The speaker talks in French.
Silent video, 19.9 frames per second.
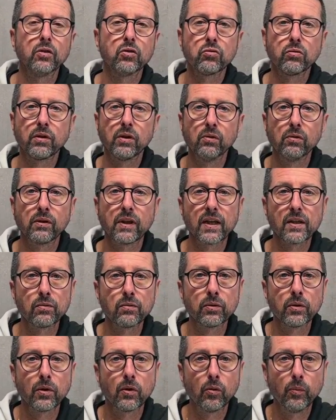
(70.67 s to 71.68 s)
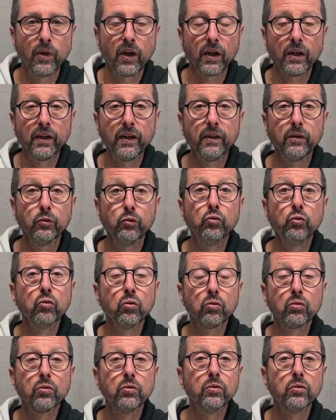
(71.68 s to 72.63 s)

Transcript: j'aurai l'occasion d'en reparler, une eau